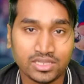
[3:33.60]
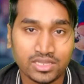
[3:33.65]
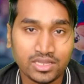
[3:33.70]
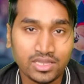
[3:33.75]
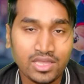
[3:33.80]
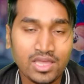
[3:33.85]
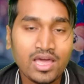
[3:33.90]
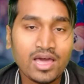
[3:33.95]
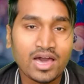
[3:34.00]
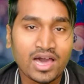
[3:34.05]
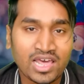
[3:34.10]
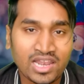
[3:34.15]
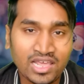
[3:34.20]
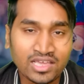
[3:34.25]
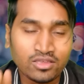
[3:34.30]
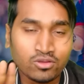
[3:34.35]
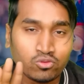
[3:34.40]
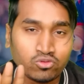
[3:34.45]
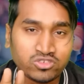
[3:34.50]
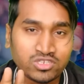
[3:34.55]
है
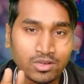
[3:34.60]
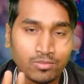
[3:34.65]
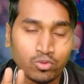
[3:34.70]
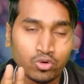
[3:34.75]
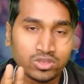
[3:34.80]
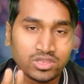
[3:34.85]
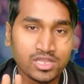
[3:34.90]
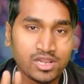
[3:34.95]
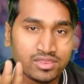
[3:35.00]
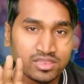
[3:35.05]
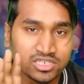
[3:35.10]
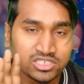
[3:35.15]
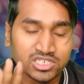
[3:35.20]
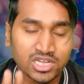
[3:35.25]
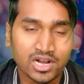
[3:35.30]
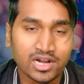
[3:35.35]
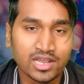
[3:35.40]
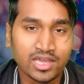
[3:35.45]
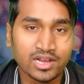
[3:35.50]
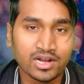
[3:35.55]
हालांकि कुशल भुरतेल से
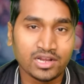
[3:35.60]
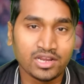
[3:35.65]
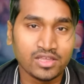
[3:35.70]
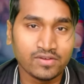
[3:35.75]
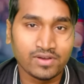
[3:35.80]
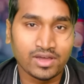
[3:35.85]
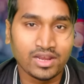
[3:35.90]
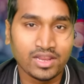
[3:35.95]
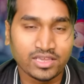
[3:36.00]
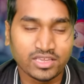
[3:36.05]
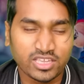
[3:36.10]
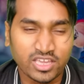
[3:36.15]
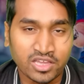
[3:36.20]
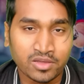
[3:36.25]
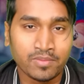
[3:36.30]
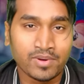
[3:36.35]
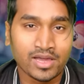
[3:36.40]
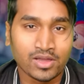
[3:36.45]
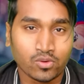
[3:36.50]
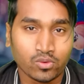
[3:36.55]
झगड़ा करने वाले
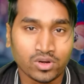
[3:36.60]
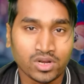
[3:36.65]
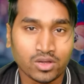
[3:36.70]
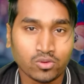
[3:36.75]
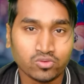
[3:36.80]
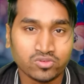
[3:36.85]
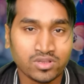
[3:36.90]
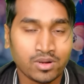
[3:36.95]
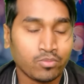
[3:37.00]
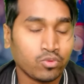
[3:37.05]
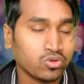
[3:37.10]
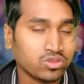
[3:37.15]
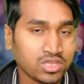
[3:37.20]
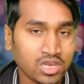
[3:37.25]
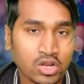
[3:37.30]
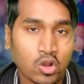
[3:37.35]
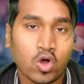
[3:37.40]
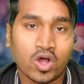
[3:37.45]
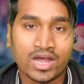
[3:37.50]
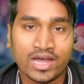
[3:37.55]
किंगवा को ना कुशल भुरतेल
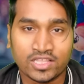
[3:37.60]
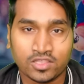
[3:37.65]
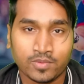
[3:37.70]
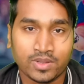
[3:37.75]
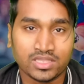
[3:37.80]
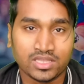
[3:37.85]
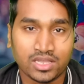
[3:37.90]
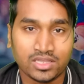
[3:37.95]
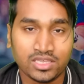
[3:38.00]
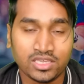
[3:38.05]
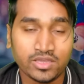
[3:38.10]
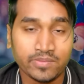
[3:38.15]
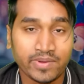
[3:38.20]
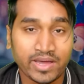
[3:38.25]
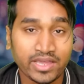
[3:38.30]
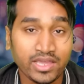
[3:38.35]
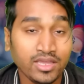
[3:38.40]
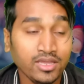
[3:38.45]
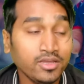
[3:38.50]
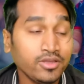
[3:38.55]
ने औकात बता दी कि
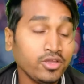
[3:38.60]
भाई